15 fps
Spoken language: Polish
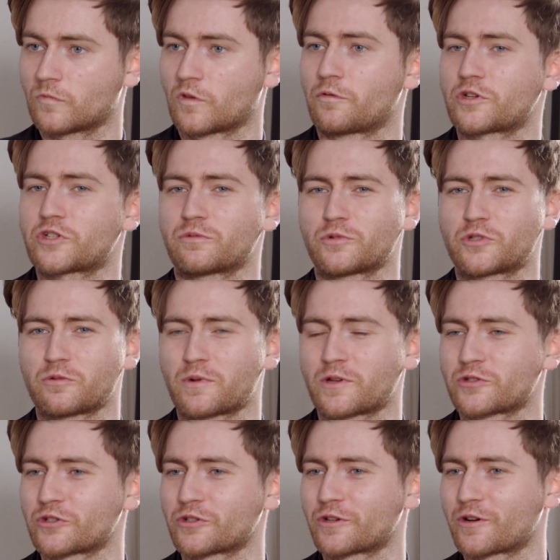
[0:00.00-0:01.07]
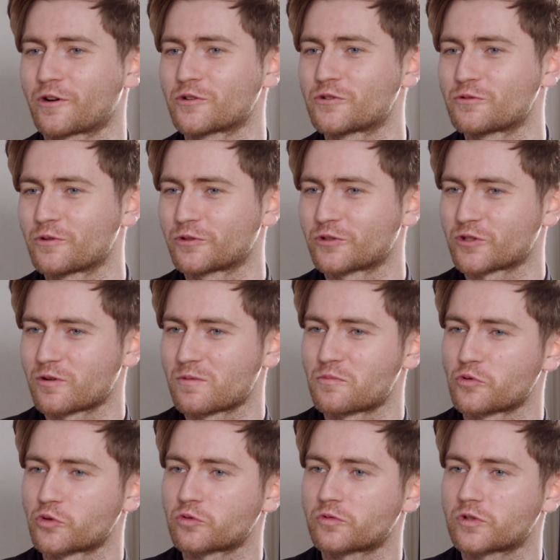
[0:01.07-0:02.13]
No właśnie, myśli Pan, że chodziło o to, żeby
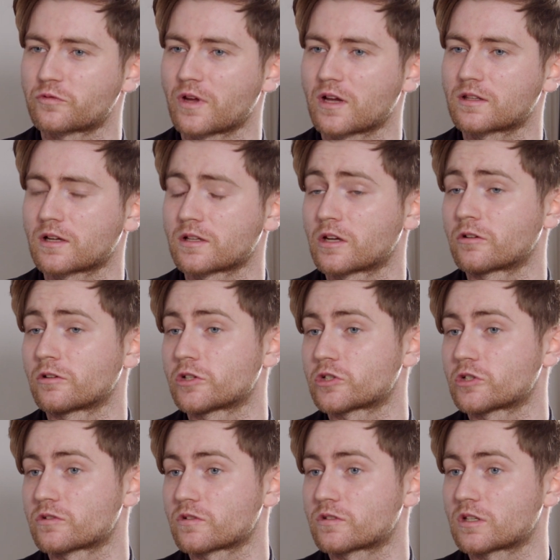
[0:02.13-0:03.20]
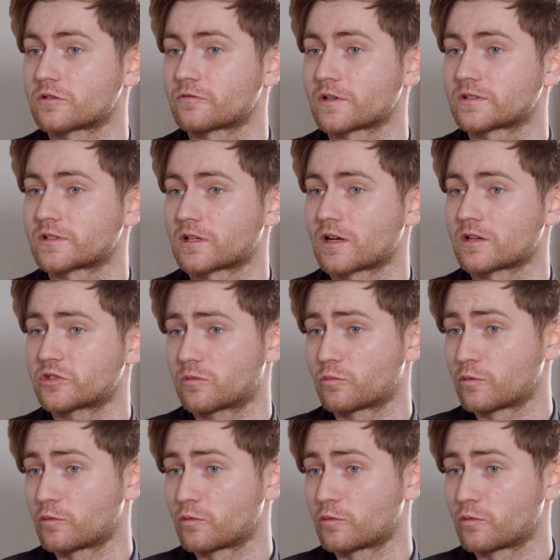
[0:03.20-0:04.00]
pójść w świat, a niekoniecznie zostać w Ekstraklasie?